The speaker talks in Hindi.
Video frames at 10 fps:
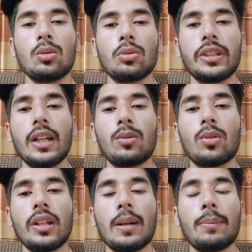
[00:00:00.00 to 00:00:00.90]
तो ये
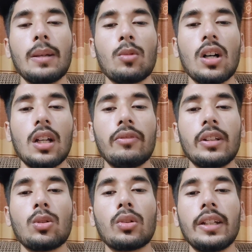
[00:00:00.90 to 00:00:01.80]
उन्होंने अपने
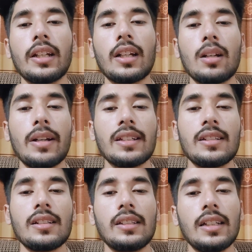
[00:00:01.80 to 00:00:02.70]
मुखालफिन को क्लियर कट
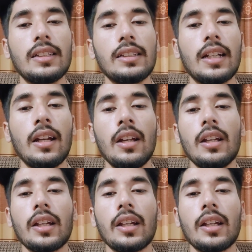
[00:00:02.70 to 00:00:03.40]
मैसेज दे दिया है